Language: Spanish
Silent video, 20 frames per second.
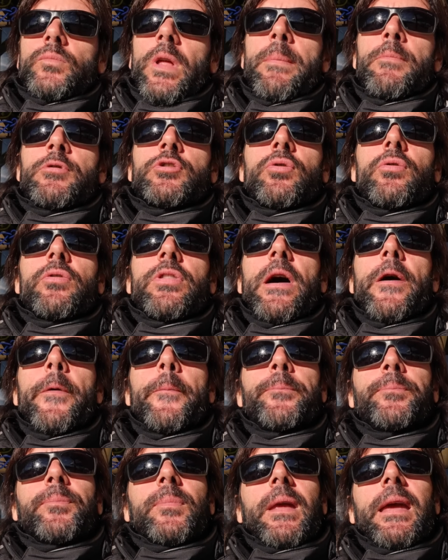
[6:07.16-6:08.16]
Hemos cruzado
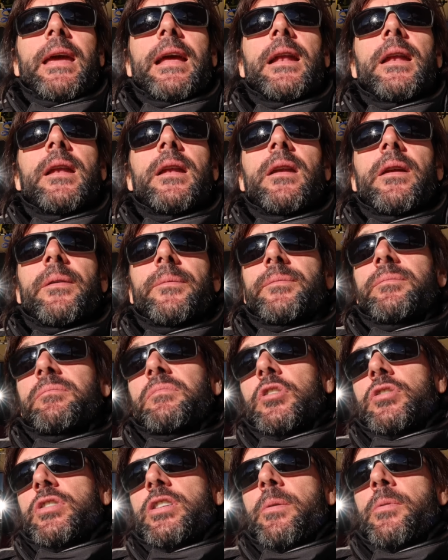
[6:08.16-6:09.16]
el,
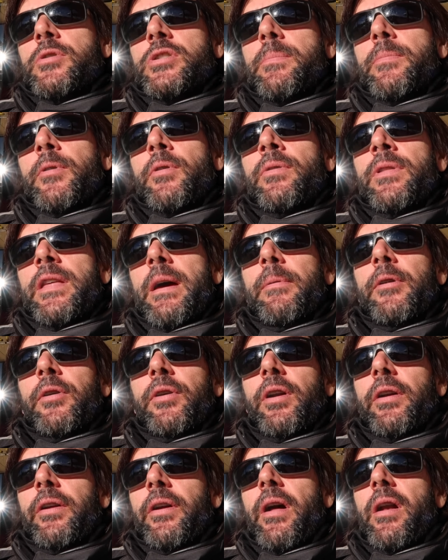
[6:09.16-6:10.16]
no sé cómo se pronuncia, pero
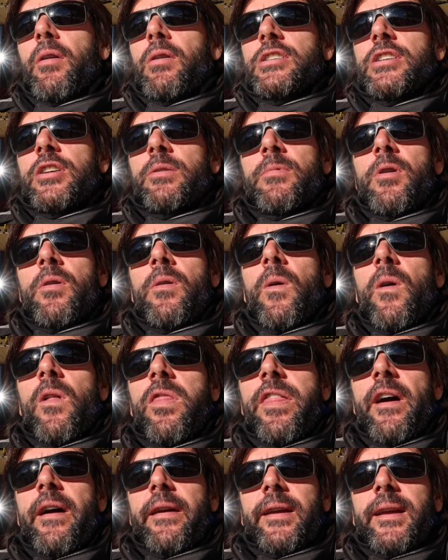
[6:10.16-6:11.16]
creo que algo así como
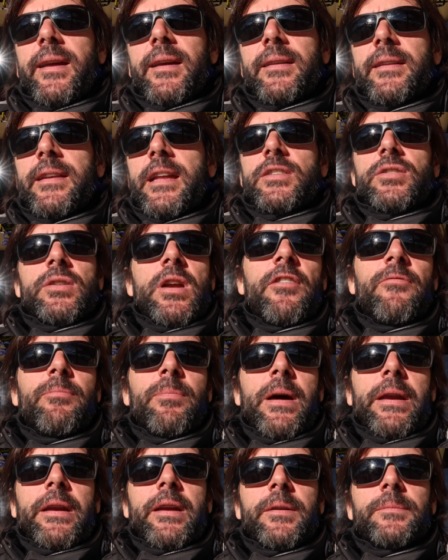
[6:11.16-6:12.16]
Ozark National
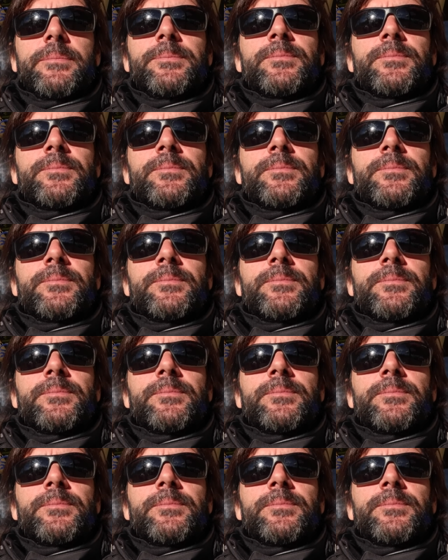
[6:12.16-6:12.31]
Park.